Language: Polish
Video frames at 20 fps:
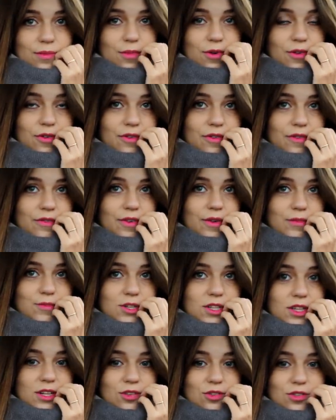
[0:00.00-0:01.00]
Powiem Wam,
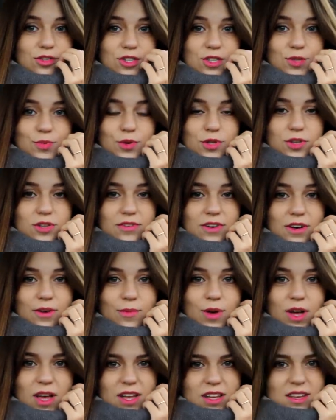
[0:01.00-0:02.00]
że tego się nie
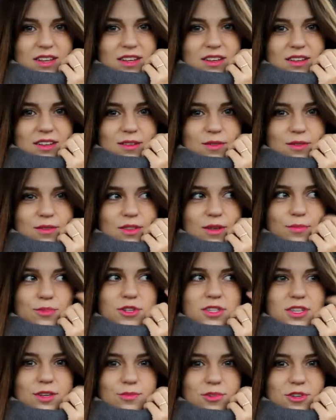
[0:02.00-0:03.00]
spodziewałam.
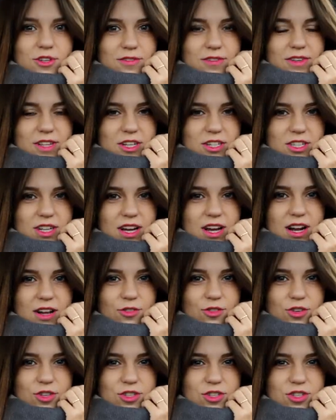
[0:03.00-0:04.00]
Napiszcie mi, czy Wy też tak
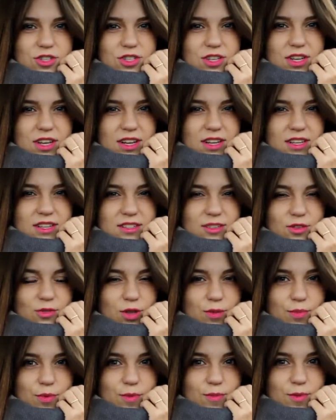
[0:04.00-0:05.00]
rano jeździcie, jakie są
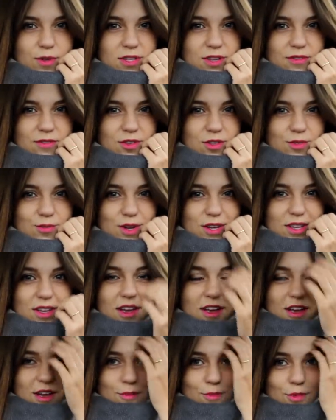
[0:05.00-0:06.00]
te promocje w Rosmanie,
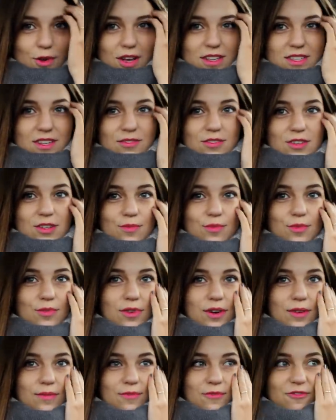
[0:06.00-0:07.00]
bo ja zawsze
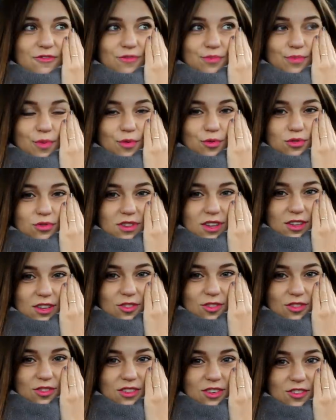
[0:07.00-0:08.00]
byłam w południe i
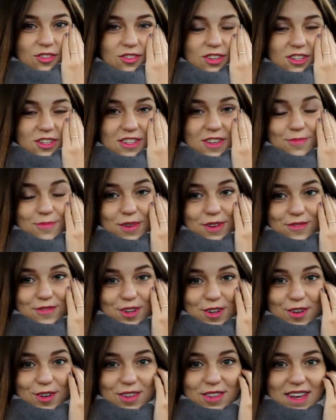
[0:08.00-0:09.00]
to niekoniecznie
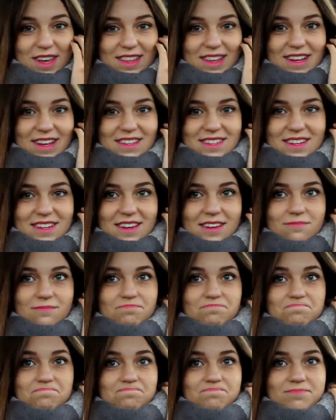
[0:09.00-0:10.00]
pierwszego dnia, także
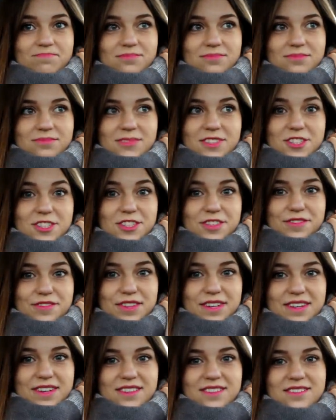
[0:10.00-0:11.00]

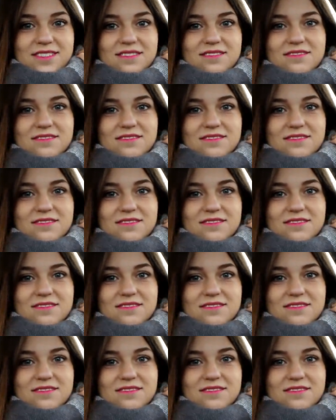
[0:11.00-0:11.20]
dziwne.